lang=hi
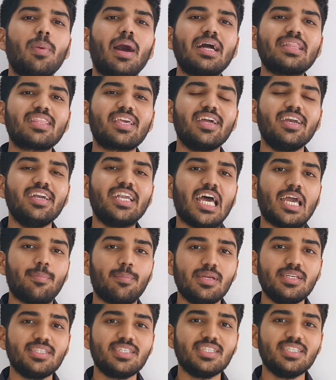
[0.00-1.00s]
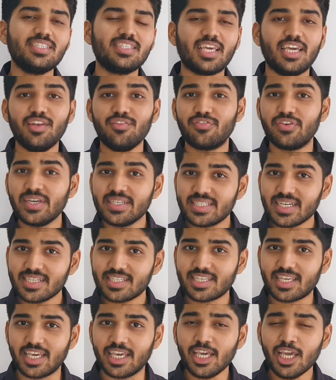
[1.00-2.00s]
बात करें डायमेंशंस एंड
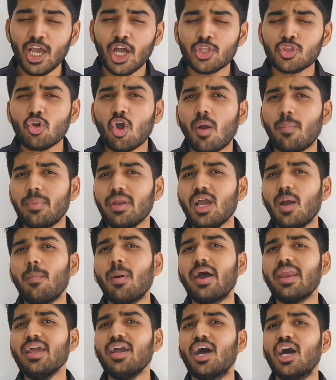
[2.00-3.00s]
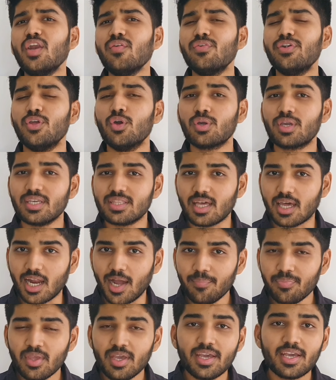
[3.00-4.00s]
फीचर्स की तो हमने हमारे हर वीडियो की
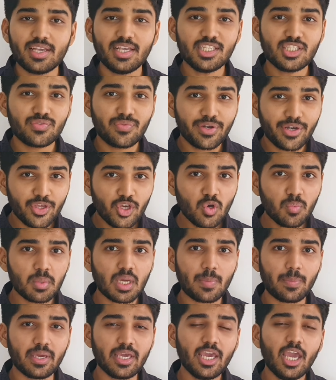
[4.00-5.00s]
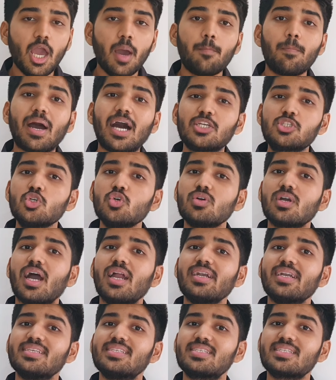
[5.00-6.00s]
तरह इस वीडियो में भी पांचों
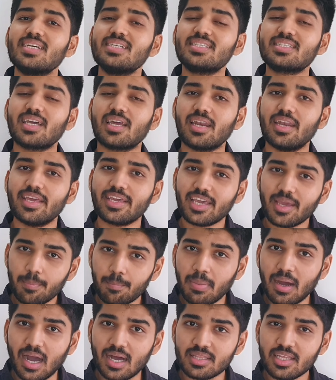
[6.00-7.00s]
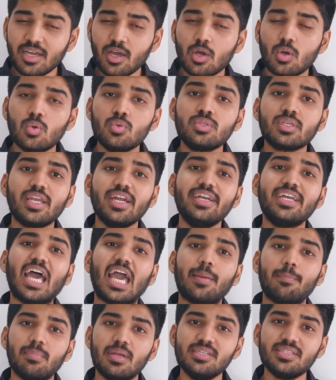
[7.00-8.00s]
कार डिस्कस करने के बाद उनके
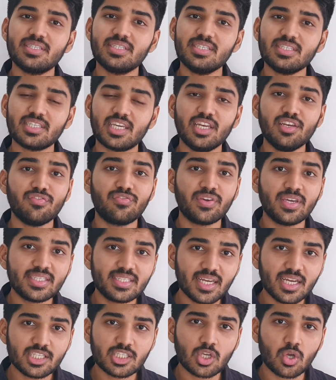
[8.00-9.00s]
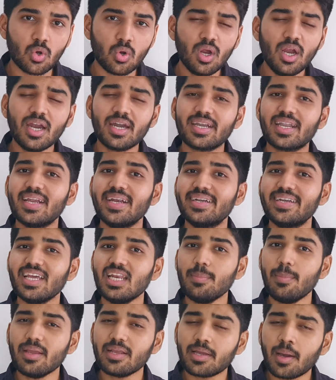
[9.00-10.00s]
डायमेंशंस एंड फीचर्स को
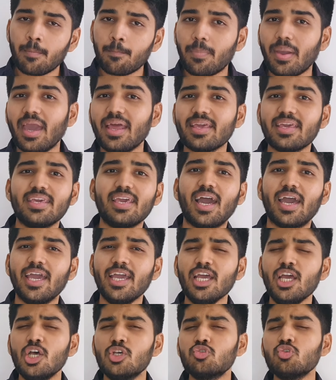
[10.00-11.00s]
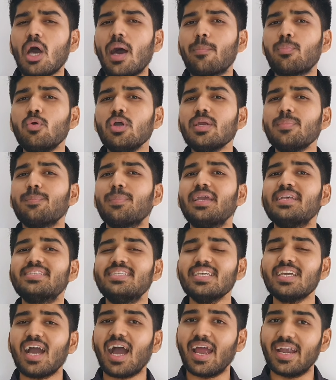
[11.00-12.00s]
डिटेल में कंपेयर किया है सो आपको एक
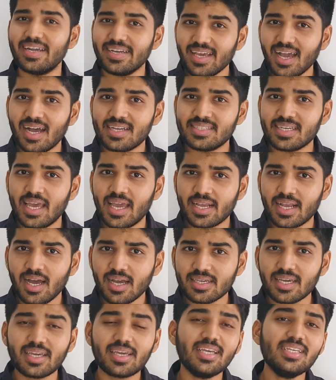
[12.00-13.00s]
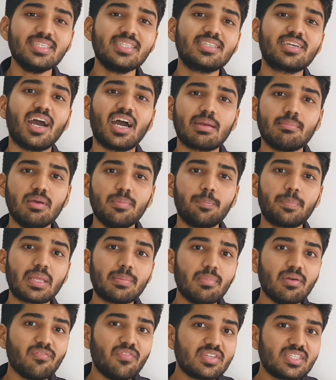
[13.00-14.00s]
बेसिक आइडिया आ जाएगा कि किस कार में
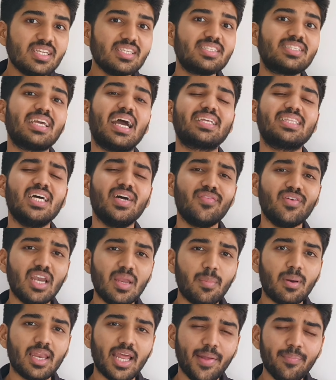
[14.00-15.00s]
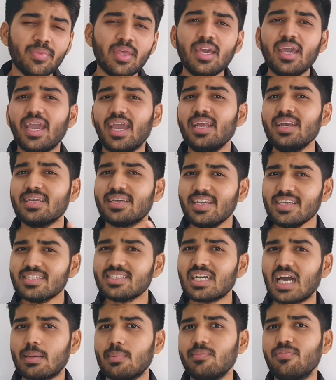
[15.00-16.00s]
प्रीमियम फीचर्स ज़्यादा अवेलेबल है एंड किस
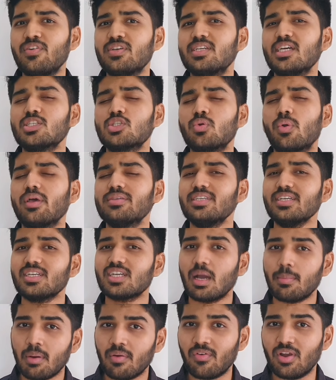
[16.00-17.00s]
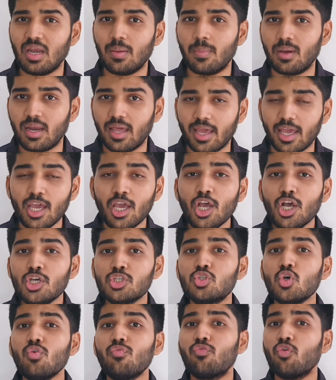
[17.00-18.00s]
कार में फीचर्स थोड़े से कम अवेलेबल है
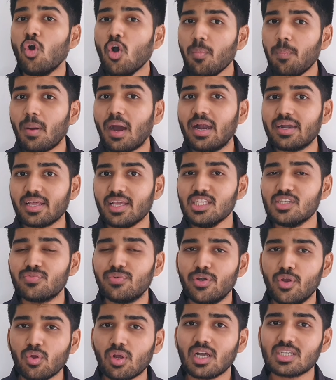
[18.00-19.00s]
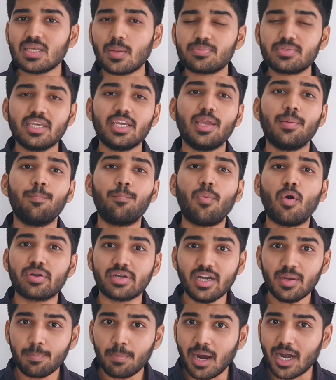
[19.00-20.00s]
सो वो पार्ट इस वीडियो का सबसे
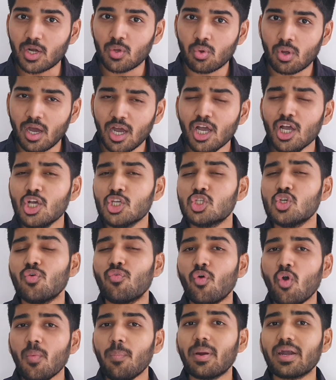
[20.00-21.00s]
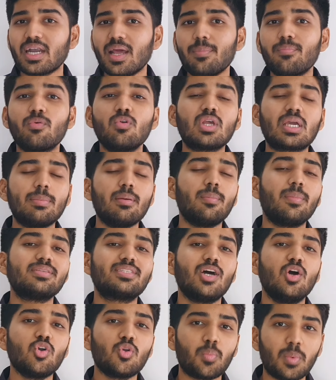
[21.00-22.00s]
इंपॉर्टेंट पार्ट होगा सो वो पार्ट आप भूल के
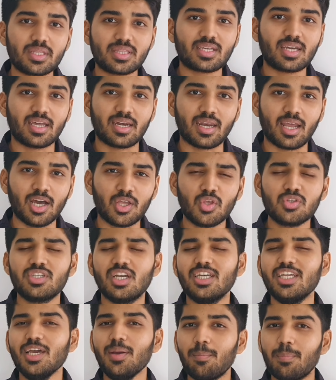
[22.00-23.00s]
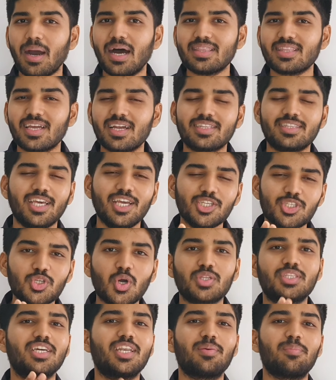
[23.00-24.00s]
मिस आउट मत करना तो चलिए अब बात करते हैं
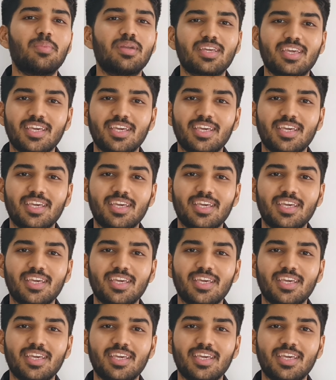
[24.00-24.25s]
चौथे नंबर